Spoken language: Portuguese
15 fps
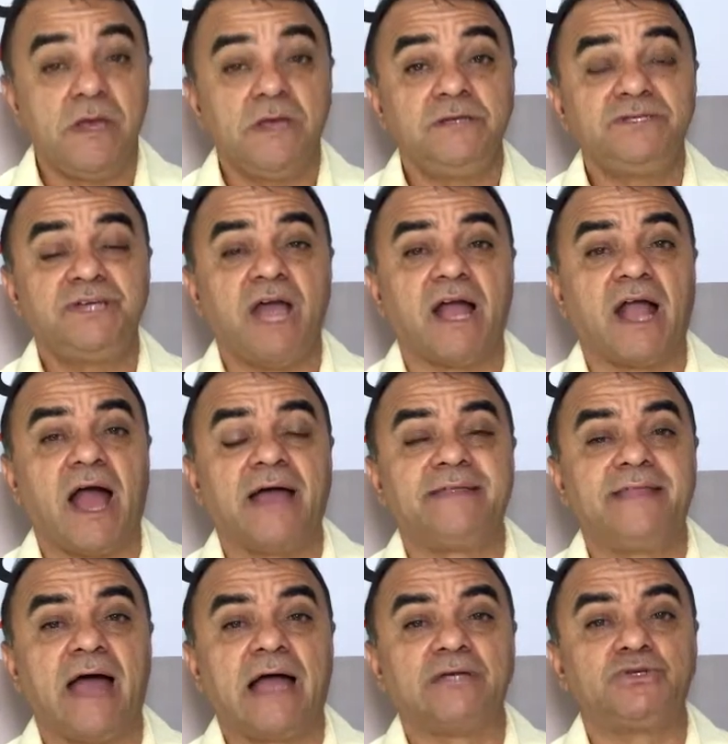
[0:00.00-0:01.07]
Já
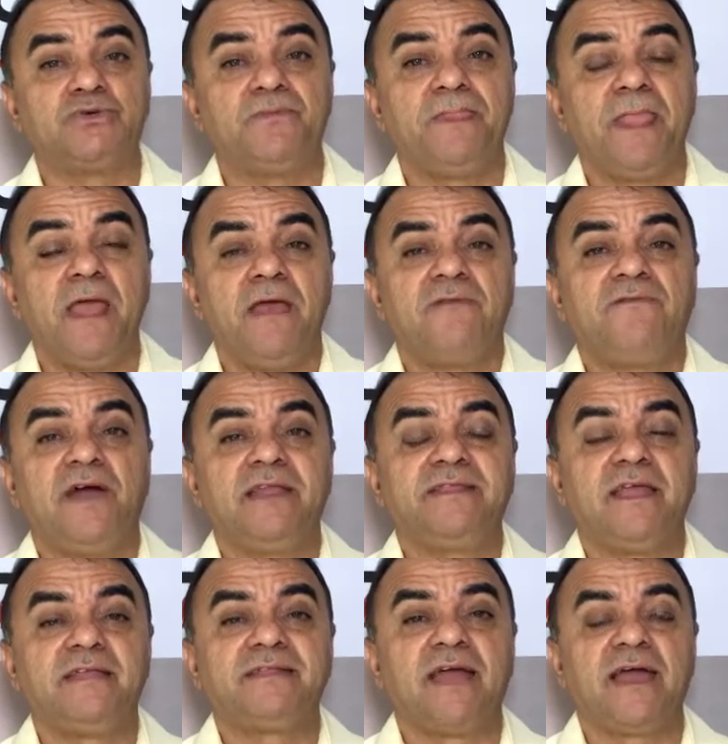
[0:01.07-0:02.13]
Cartacho vai
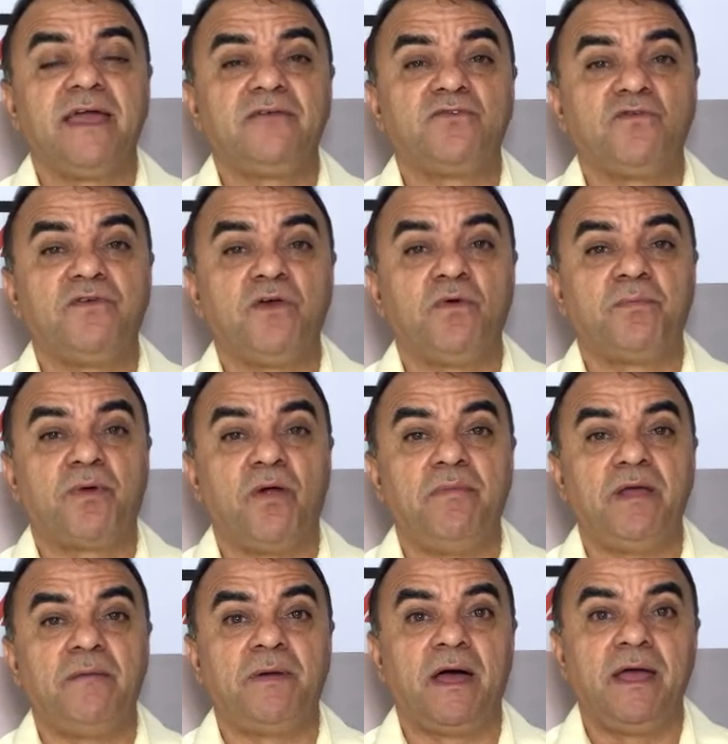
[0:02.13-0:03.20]
tentar resolver o
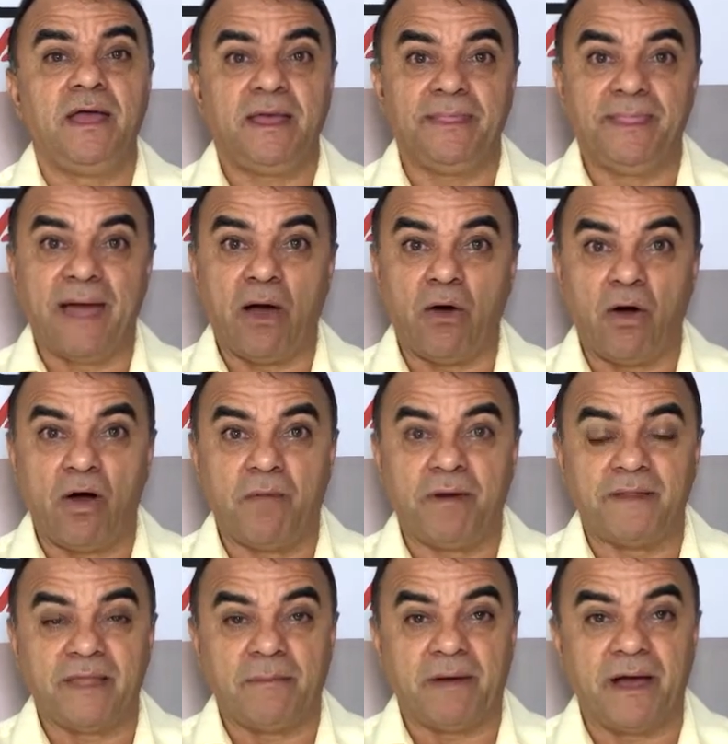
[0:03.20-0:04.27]
problema da
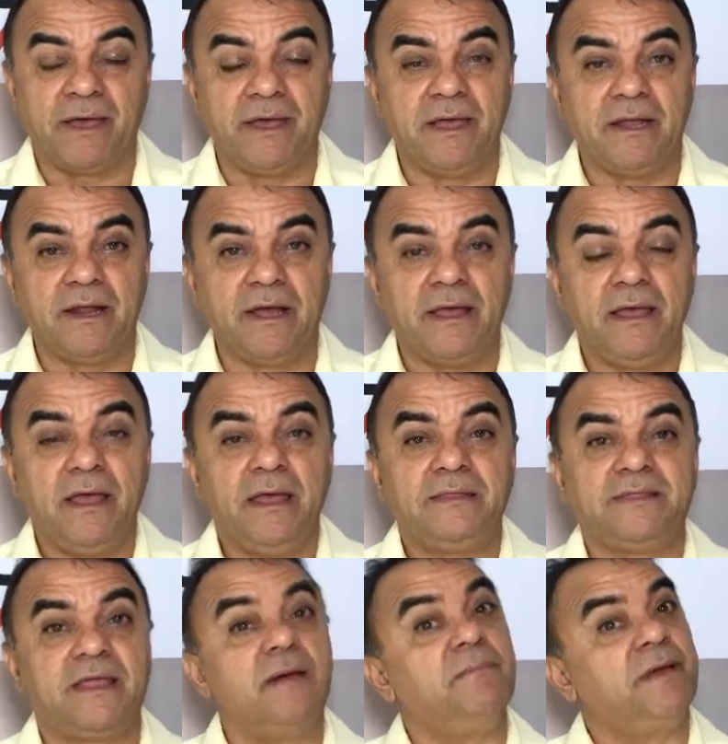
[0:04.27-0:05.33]
obra da barreira,
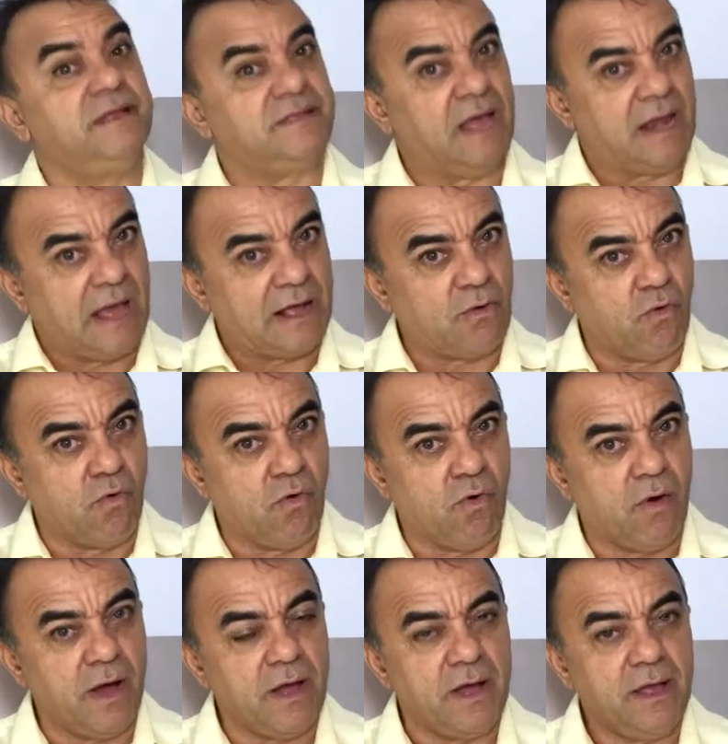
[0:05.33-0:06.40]
também da
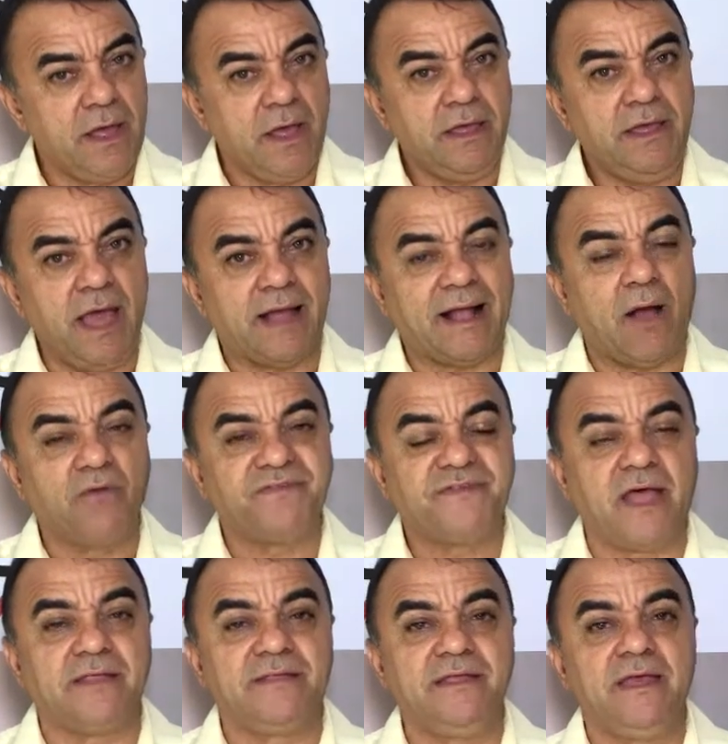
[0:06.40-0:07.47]
lagoa e a
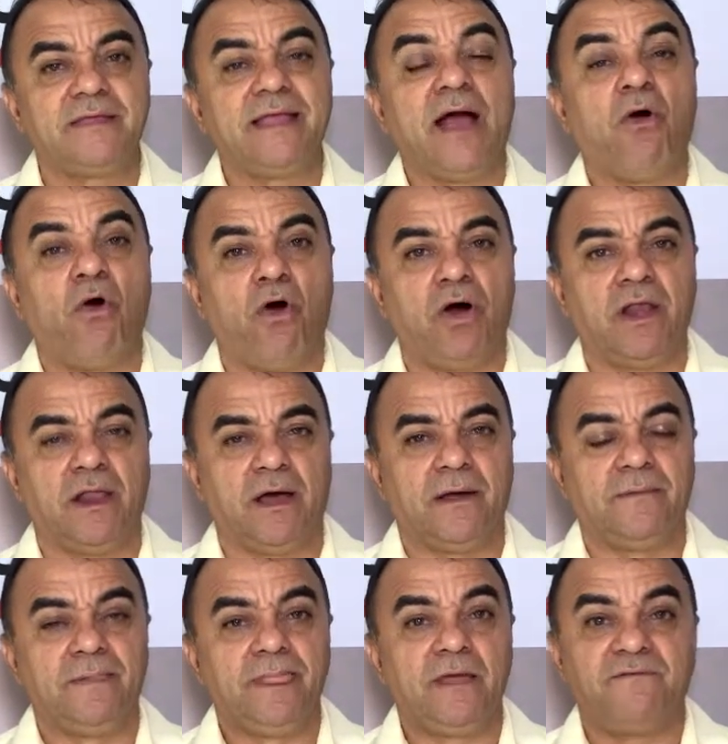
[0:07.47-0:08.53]
calçadinha da orla.
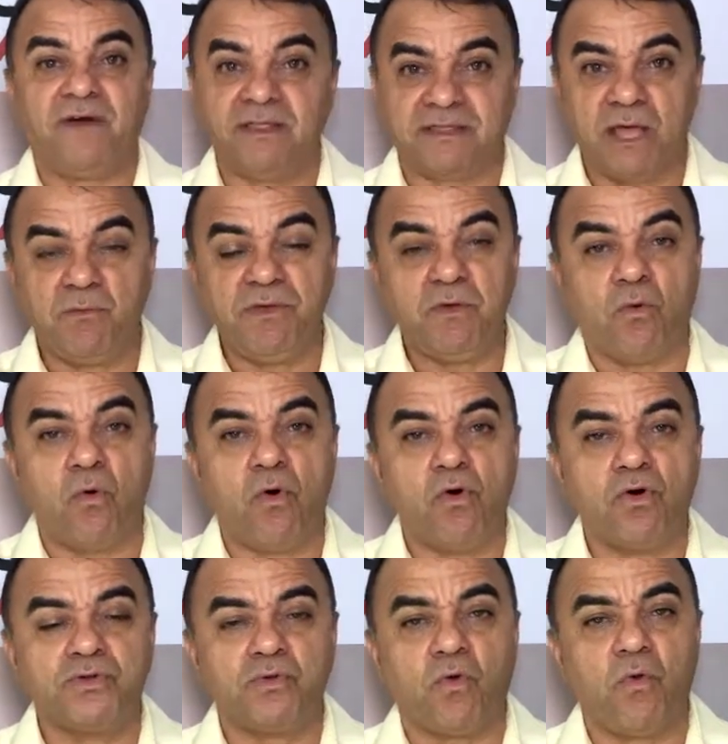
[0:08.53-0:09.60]
Vai ter um
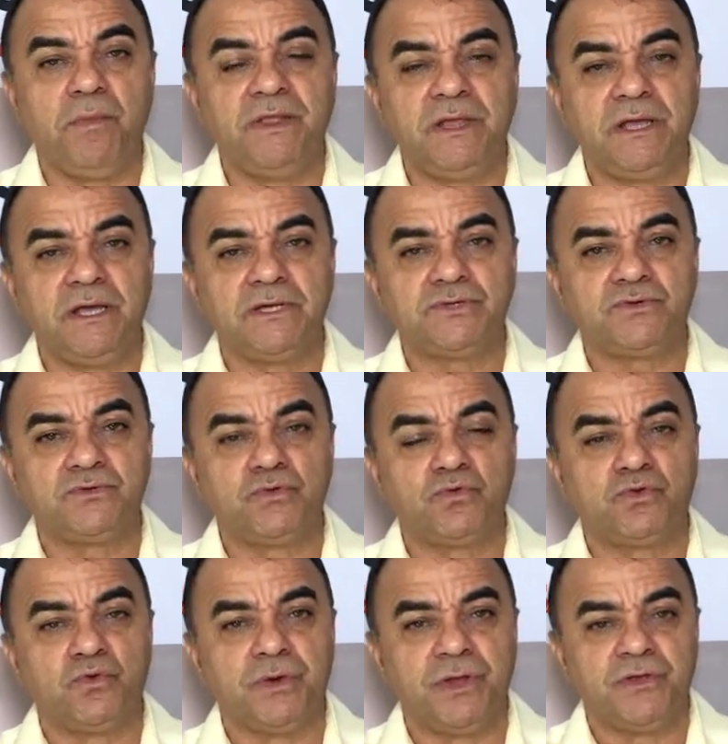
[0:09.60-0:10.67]
encontro com o ministro do
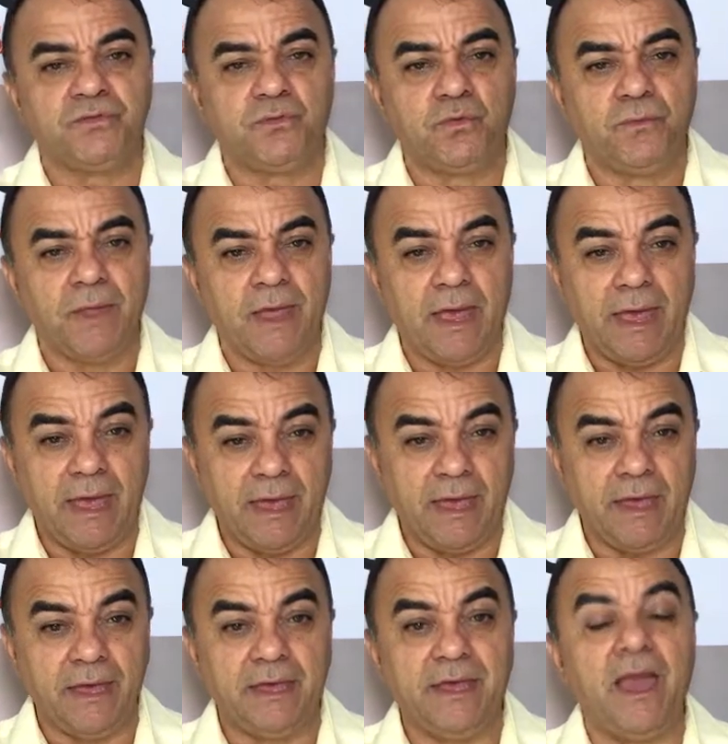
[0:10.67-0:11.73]
Turismo,
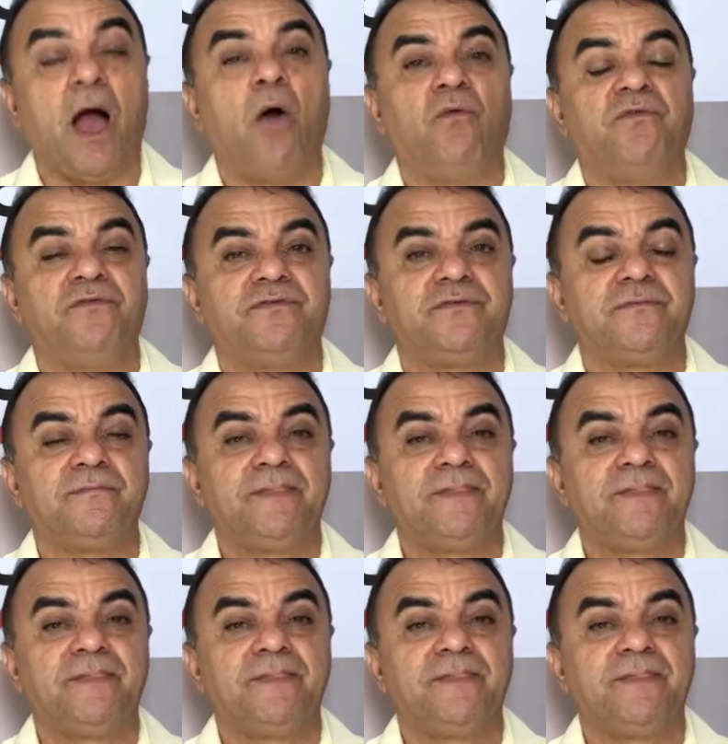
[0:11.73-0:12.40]
Henrique Alves.